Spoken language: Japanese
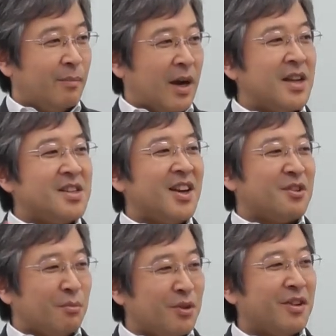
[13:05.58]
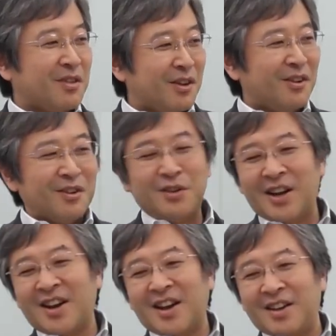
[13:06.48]
まあ勘違いの人も多いんですけど、要するに
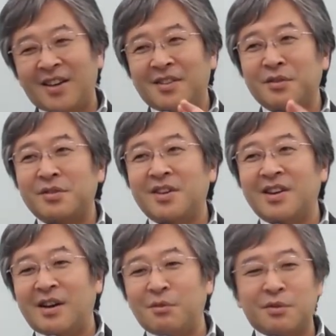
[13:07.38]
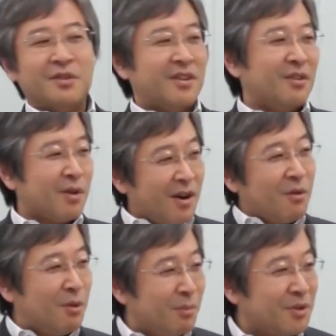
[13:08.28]
なんか組織がこうっていうより俺
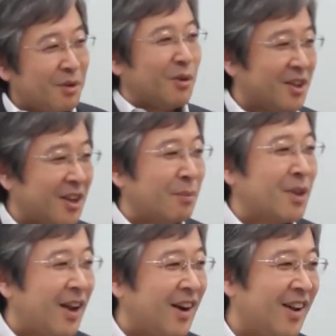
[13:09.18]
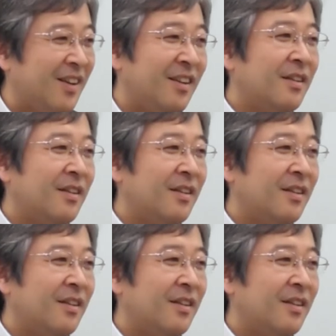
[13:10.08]
がこう思ってこうやってんだみたいなね。